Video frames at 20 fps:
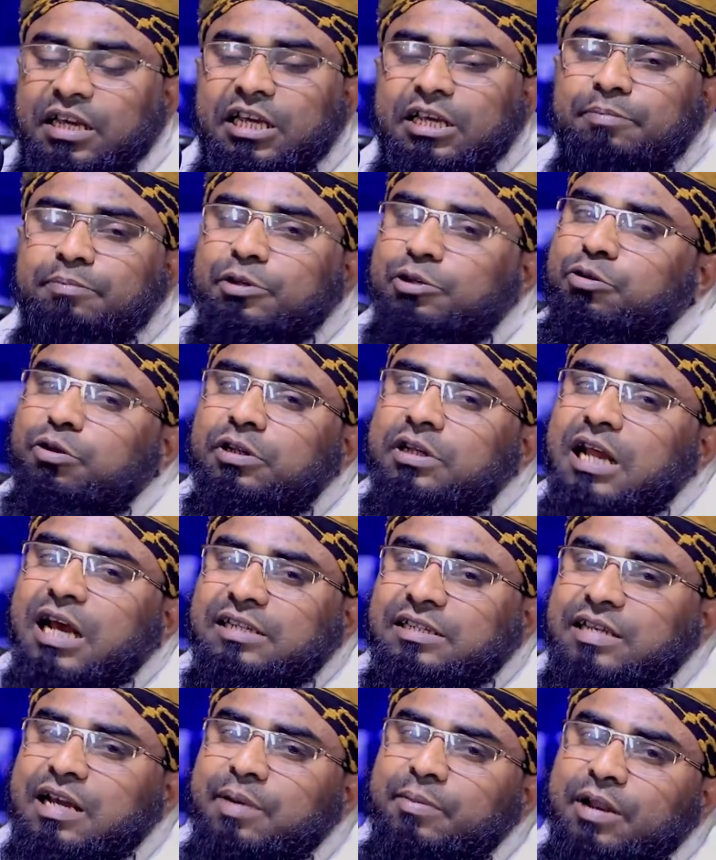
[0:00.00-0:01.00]
এই বিষয়টা
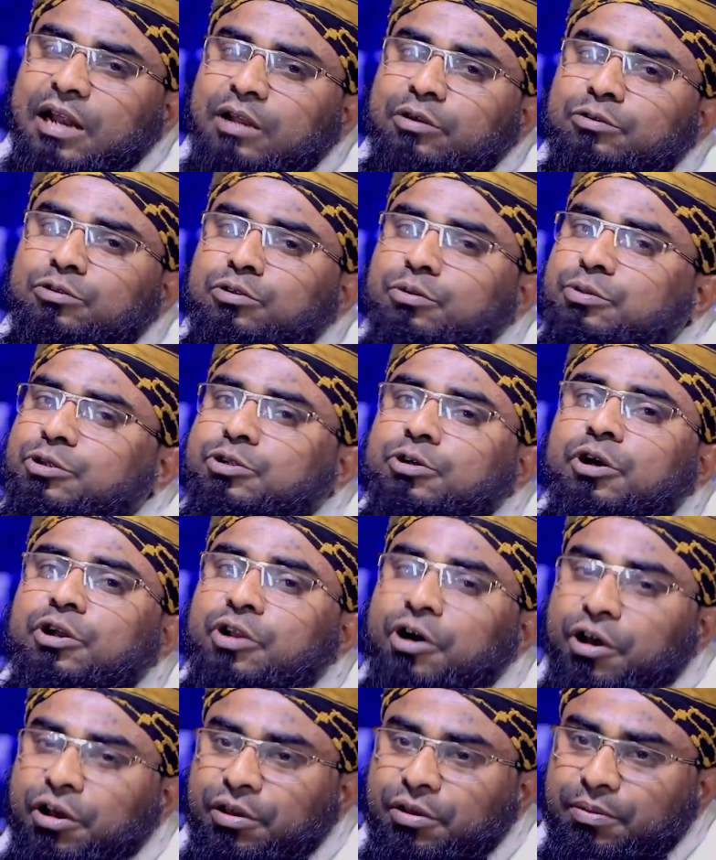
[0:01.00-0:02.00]
আজকে আমার আলোচ্য বিষয়
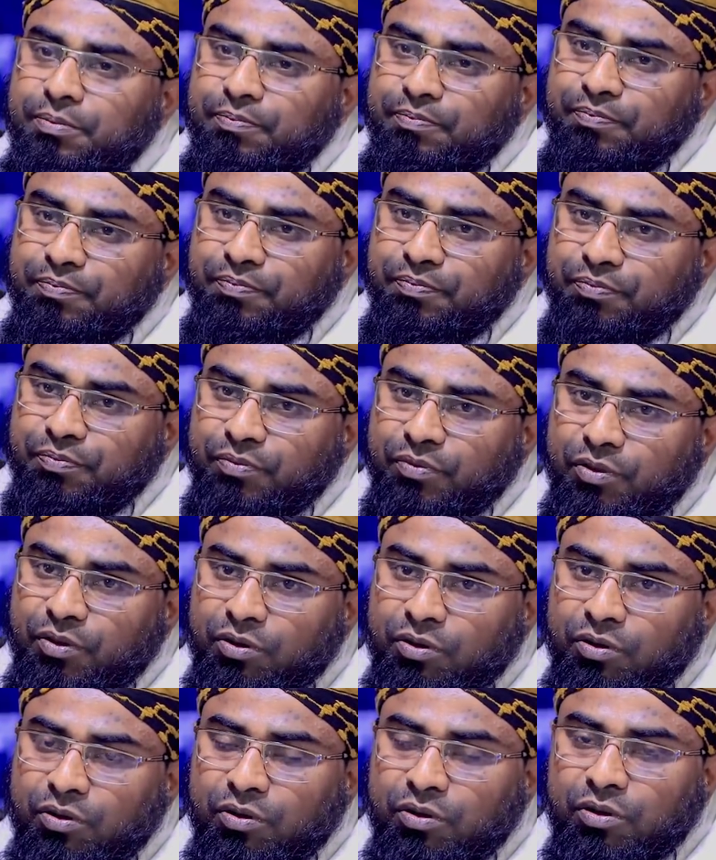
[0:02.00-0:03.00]
নয়
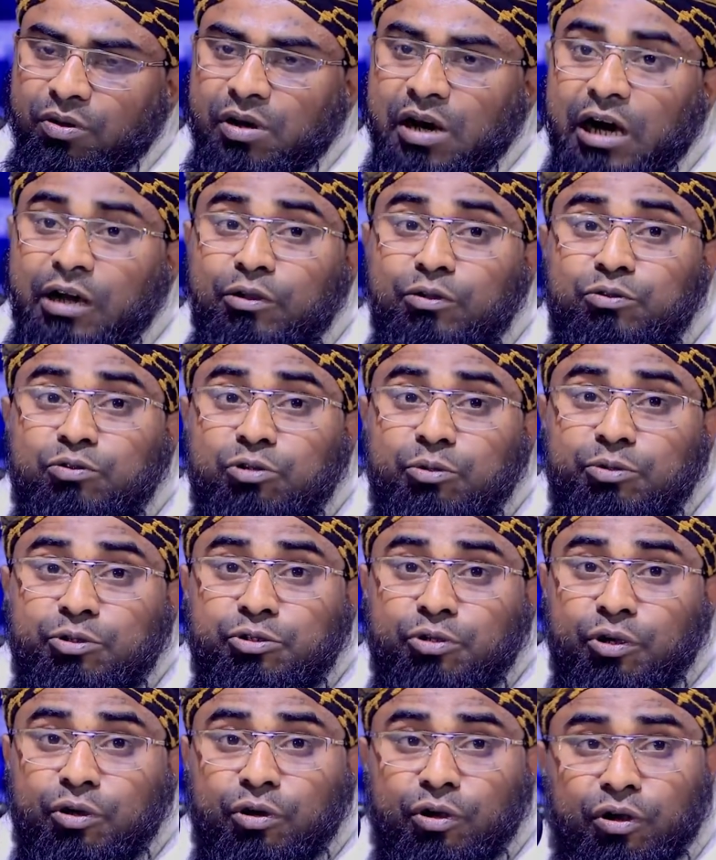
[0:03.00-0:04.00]
আলোচ্য
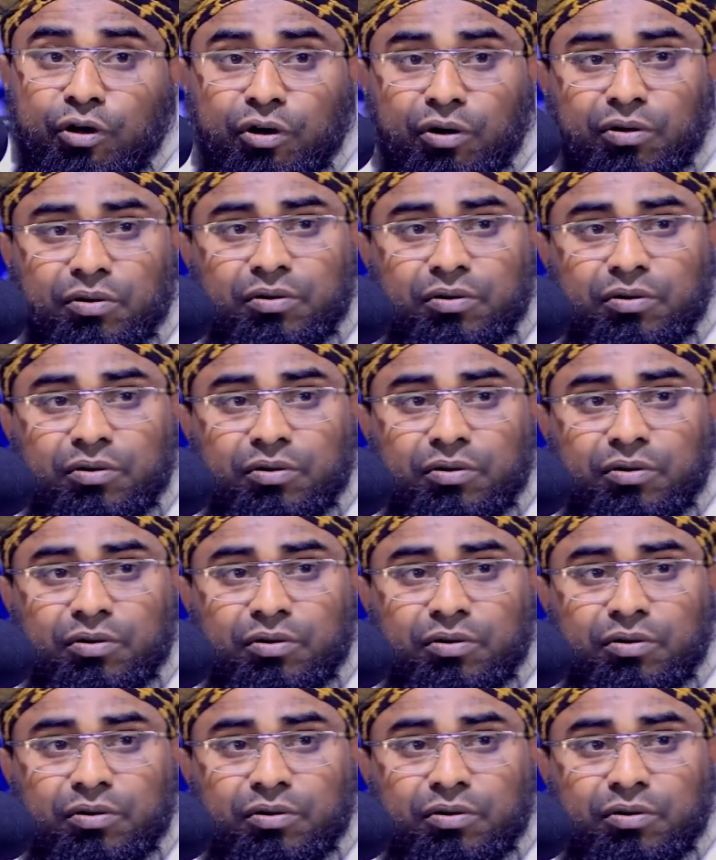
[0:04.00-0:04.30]
বিষয় হল